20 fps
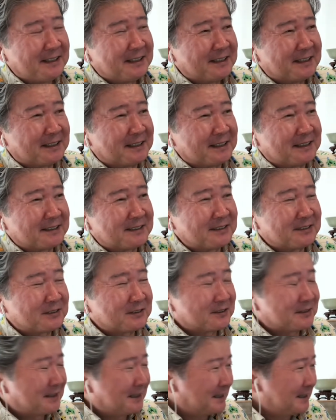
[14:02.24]
うん、という
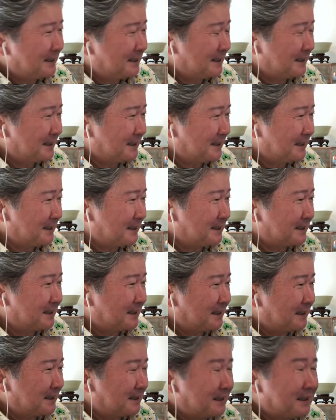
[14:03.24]
ことで、
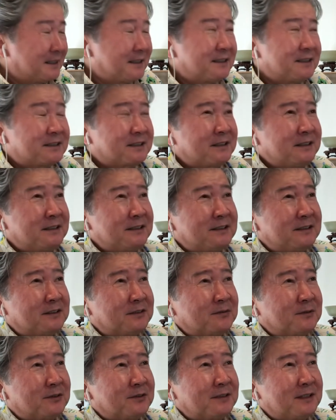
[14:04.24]
えー、ね、敷金
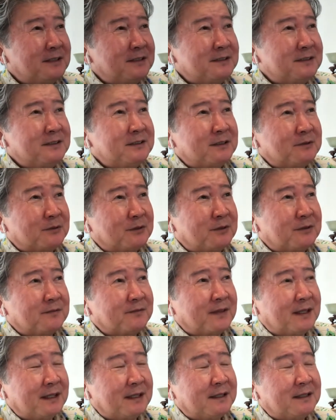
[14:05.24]
の問題についても
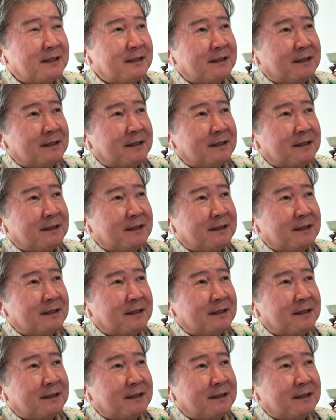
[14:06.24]
ね、